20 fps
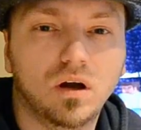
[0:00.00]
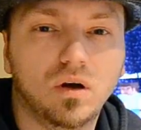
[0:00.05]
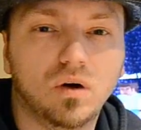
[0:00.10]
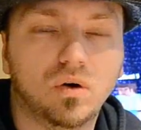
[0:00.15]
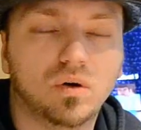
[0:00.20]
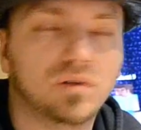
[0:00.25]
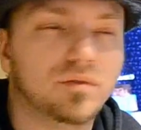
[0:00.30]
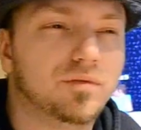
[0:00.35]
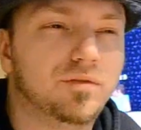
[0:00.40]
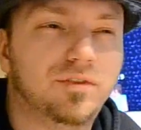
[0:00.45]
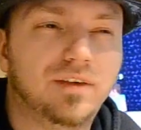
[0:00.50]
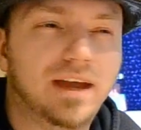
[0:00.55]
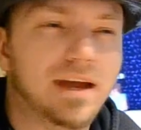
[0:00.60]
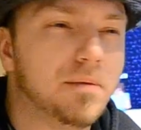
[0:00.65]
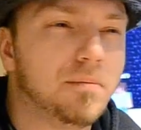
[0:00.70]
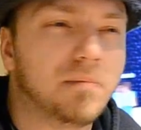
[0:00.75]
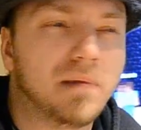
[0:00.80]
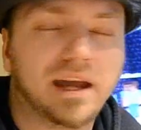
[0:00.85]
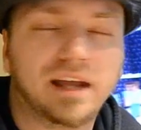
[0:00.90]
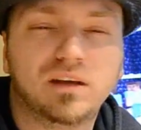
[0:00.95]
und
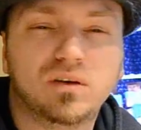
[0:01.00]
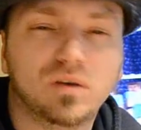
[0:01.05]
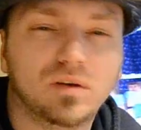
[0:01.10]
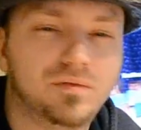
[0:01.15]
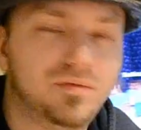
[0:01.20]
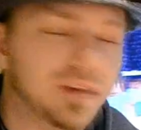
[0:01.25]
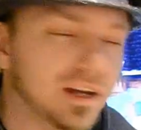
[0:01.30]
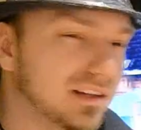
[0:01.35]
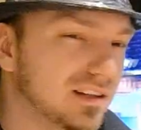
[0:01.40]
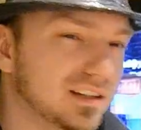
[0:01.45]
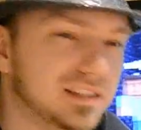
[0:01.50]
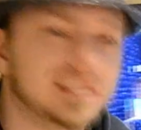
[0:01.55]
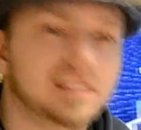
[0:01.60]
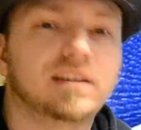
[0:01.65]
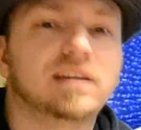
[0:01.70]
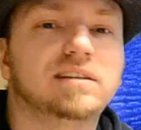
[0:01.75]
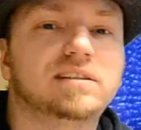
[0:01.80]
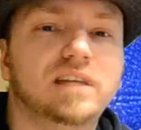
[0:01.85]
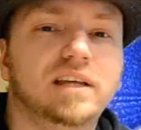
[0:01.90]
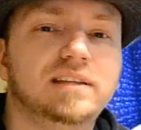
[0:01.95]
wer, mein Gott, wer hat das
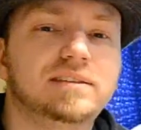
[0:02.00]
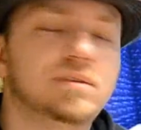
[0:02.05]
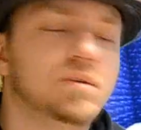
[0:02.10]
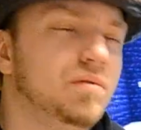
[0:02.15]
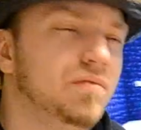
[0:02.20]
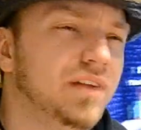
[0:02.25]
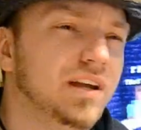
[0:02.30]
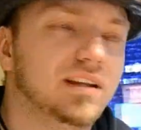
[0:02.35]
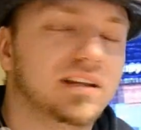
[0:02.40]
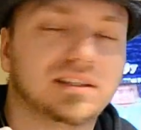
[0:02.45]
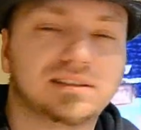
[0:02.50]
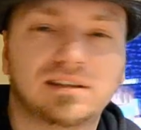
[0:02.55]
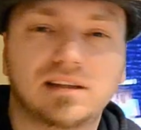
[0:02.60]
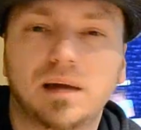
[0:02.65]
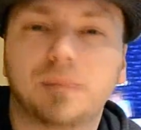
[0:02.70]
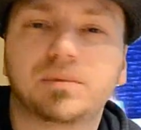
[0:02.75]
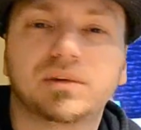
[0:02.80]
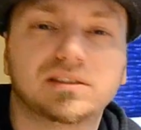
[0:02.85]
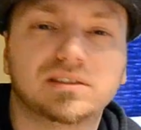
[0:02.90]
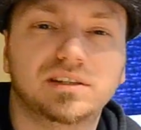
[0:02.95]
denn getestet und wer hat das denn
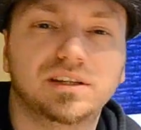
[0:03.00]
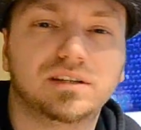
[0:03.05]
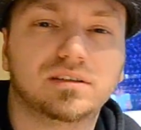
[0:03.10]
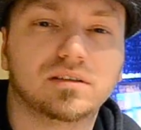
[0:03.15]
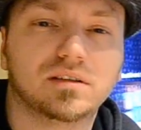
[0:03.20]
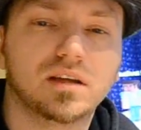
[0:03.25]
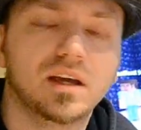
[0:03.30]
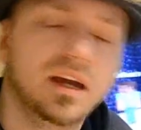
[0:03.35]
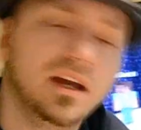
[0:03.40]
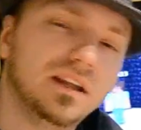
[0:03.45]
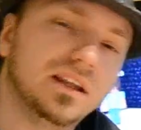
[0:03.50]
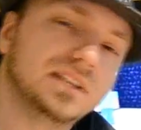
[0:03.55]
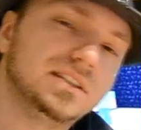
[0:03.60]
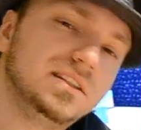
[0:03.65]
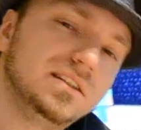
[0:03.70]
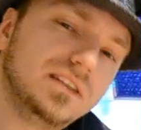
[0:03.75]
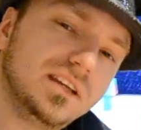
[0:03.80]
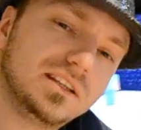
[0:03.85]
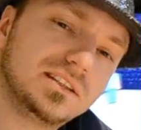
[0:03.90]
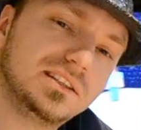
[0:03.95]
abgesegnet? Das
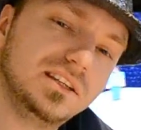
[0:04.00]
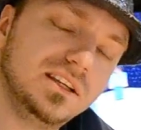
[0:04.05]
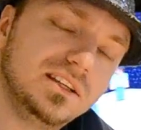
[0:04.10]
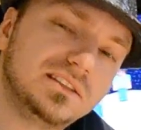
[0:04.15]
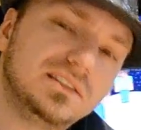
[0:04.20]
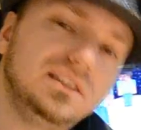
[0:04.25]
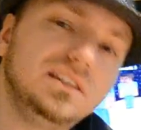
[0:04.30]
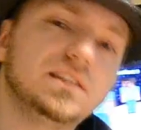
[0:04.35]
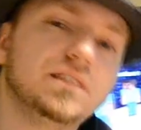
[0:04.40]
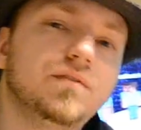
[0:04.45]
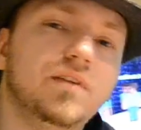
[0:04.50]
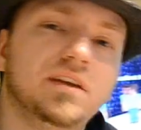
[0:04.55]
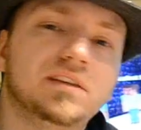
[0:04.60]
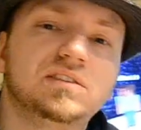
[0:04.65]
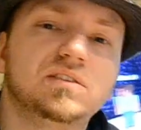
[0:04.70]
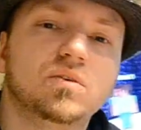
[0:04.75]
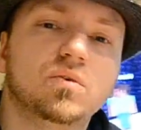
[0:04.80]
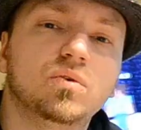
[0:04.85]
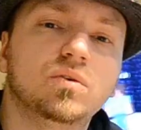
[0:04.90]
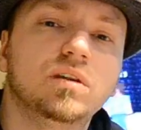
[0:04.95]
sind jetzt, ist diese
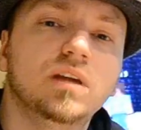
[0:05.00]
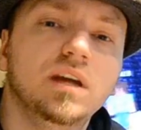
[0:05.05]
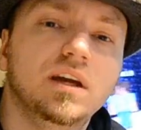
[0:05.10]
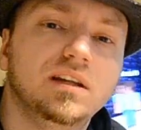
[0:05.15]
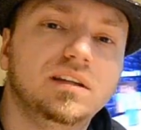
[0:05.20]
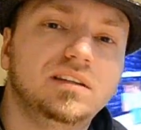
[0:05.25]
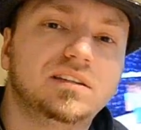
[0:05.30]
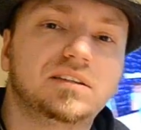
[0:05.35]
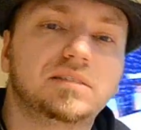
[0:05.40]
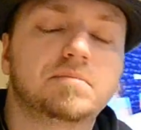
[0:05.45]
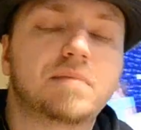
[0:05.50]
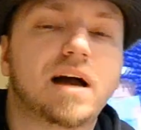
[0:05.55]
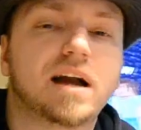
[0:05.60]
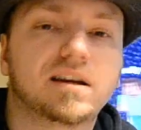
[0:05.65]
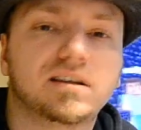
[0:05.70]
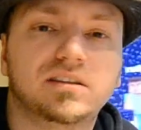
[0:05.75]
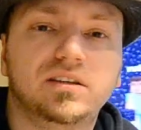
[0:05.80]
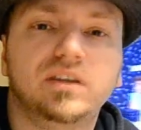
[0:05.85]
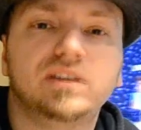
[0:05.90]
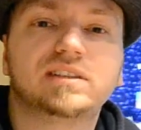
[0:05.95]
Version dieses
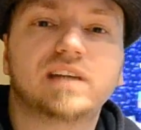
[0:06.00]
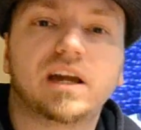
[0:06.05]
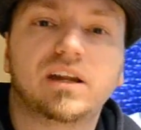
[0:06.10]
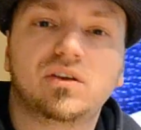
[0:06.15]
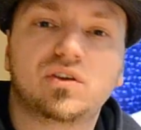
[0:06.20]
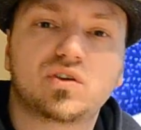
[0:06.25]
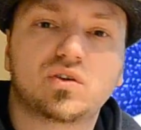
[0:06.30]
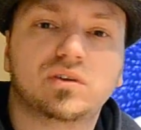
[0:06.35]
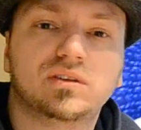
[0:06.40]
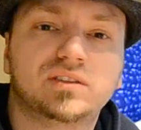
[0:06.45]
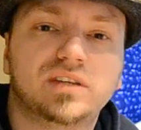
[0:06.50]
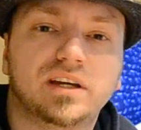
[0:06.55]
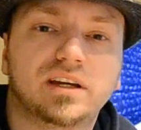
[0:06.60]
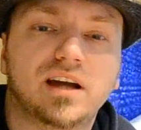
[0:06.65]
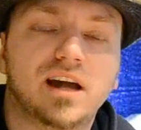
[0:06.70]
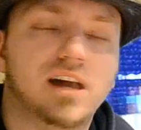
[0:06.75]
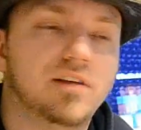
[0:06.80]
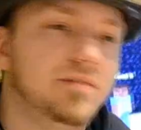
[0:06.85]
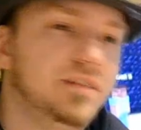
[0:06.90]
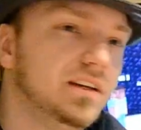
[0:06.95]
Marketings eigentlich schon sehr
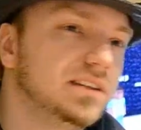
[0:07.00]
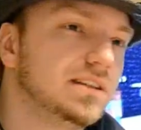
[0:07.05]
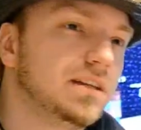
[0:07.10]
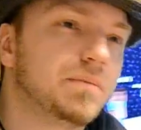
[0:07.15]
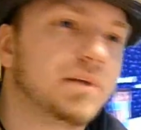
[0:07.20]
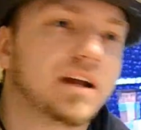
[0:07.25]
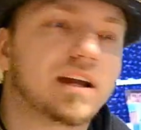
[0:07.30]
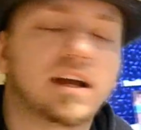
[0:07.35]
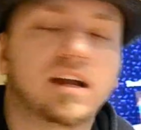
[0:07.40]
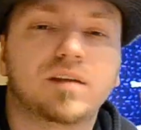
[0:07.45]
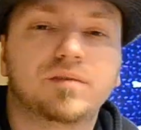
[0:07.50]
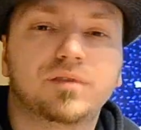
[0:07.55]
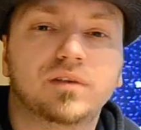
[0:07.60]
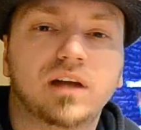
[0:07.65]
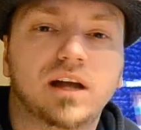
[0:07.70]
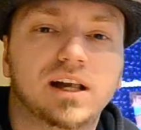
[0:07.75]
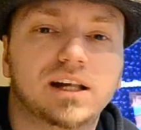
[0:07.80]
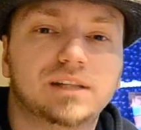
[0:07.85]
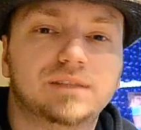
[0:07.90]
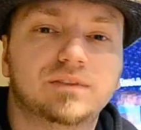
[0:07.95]
geil. Wie gesagt, man kann
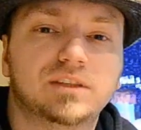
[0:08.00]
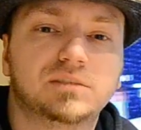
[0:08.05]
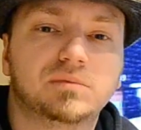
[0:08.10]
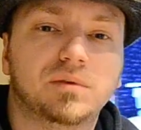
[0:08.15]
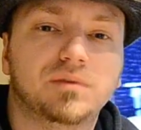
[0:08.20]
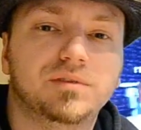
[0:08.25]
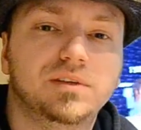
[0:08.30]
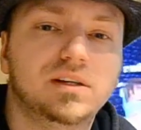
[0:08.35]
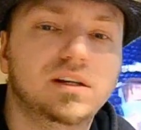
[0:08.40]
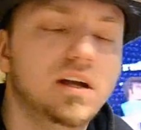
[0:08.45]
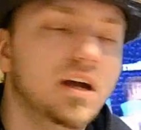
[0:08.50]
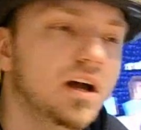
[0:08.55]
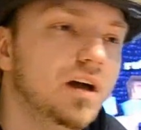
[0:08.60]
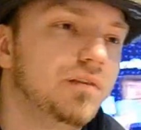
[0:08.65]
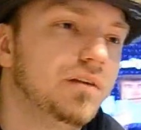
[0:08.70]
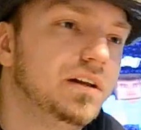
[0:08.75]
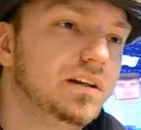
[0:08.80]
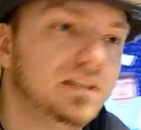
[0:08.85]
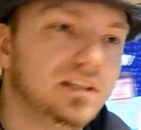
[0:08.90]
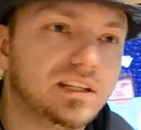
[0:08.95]
davon halten, was man will,
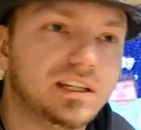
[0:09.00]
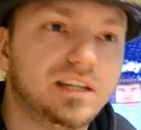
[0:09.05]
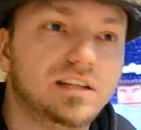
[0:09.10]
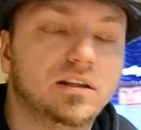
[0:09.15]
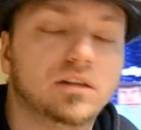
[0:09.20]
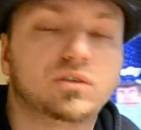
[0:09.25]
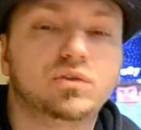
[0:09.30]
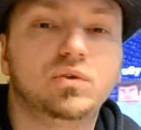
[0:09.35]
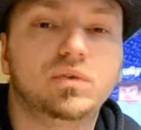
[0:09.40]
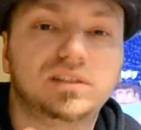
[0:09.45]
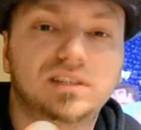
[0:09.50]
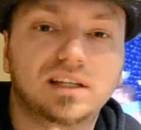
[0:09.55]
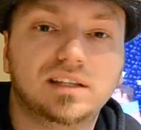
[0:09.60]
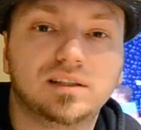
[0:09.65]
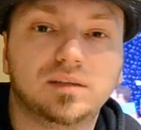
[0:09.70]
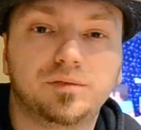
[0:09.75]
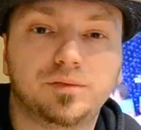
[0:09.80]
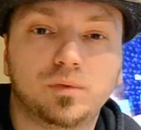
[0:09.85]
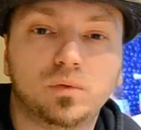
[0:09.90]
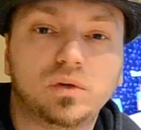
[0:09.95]
weil die kriegen natürlich sehr,
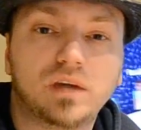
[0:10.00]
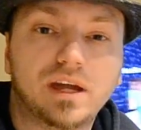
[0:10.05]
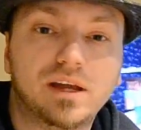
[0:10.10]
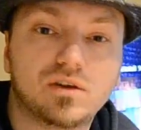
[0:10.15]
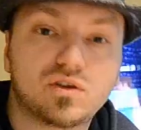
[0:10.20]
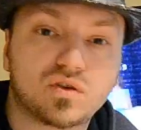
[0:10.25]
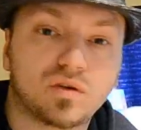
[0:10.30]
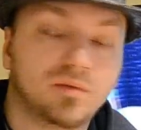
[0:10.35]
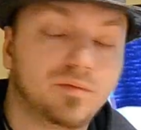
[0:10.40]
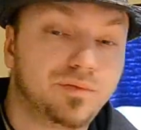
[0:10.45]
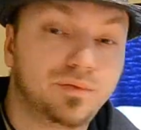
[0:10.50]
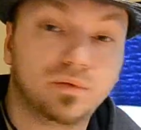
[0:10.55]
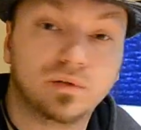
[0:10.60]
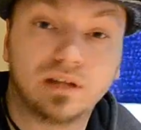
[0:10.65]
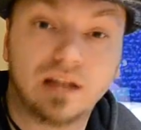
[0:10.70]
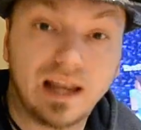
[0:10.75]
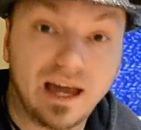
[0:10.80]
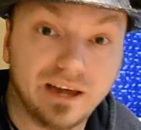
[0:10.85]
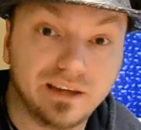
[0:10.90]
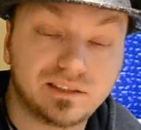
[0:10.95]
sehr früh Geld schon für
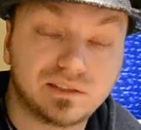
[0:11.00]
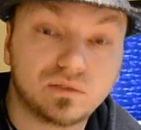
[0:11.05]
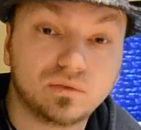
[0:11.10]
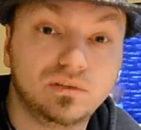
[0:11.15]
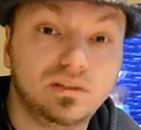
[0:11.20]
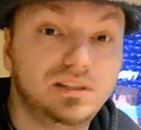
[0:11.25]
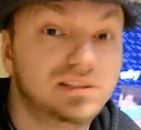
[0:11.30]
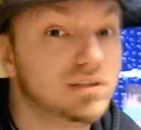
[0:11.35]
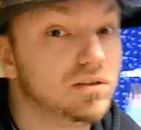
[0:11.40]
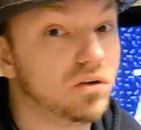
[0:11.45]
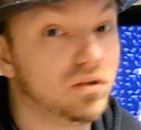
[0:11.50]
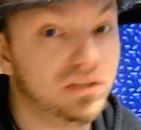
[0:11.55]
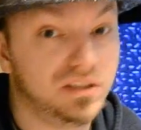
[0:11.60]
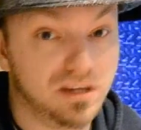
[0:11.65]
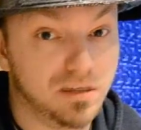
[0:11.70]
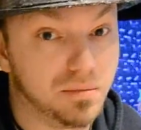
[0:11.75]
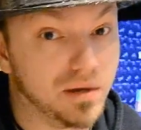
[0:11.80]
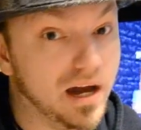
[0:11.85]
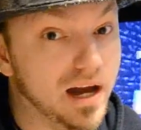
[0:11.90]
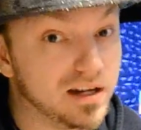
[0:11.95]
eine Leistung, die sie noch
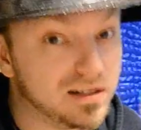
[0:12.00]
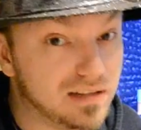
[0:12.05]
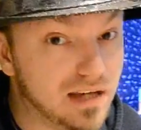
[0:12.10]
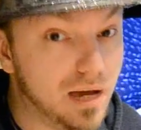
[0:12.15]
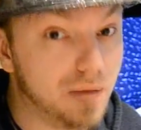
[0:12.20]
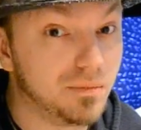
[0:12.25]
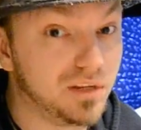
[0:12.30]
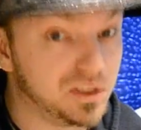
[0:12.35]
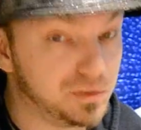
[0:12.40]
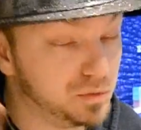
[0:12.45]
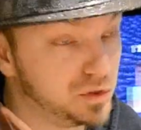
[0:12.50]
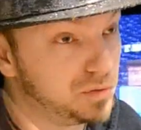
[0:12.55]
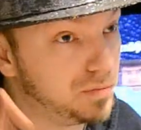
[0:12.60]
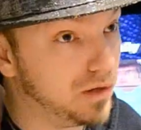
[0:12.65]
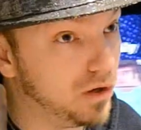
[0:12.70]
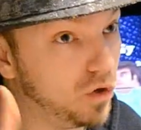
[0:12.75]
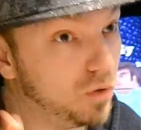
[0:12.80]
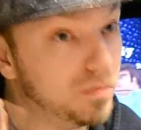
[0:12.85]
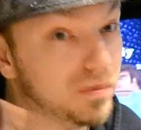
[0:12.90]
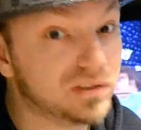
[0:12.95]
nicht erbracht haben. Das muss
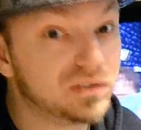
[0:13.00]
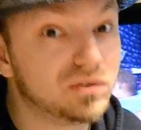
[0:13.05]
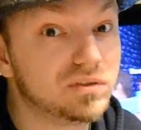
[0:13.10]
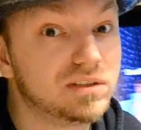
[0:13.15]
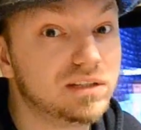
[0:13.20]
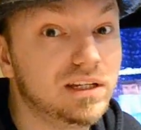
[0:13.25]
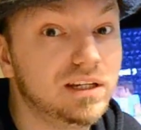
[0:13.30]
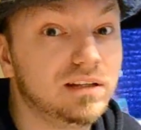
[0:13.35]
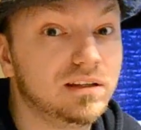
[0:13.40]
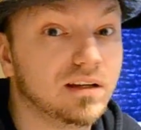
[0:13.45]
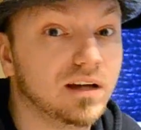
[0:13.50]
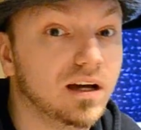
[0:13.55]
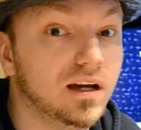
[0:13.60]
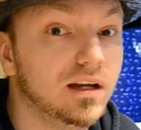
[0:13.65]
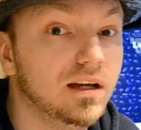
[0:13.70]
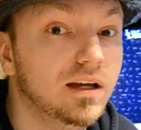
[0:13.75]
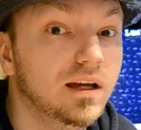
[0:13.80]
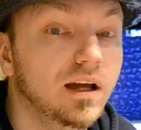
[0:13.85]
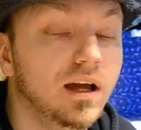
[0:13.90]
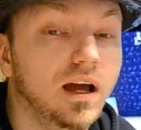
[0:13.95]
man auch mal so sehen, ja.
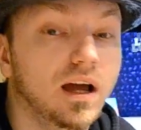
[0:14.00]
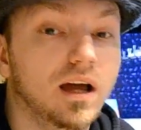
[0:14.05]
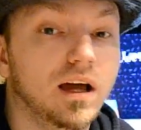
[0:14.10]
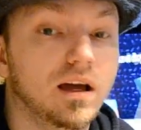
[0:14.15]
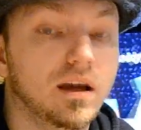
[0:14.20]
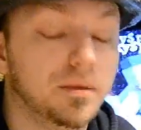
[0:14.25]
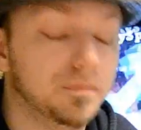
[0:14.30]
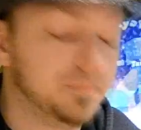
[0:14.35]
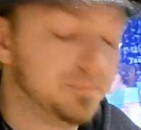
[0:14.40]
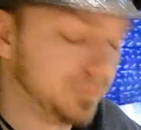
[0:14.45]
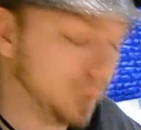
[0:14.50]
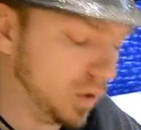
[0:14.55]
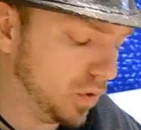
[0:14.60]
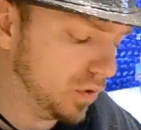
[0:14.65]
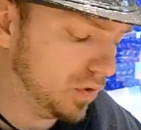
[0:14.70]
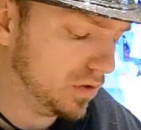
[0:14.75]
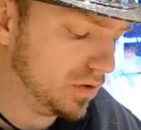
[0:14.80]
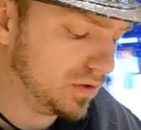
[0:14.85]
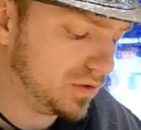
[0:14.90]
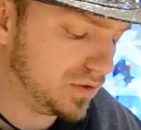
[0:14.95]
Ähm,
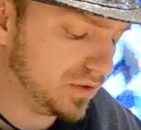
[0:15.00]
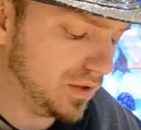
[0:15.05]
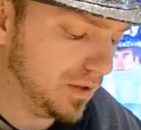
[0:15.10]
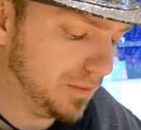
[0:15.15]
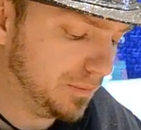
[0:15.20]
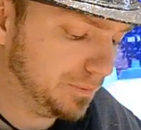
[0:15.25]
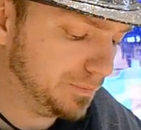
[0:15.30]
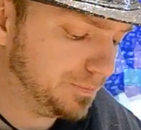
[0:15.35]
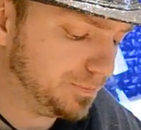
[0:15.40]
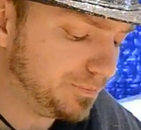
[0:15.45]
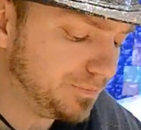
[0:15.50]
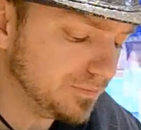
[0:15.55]
und, ähm,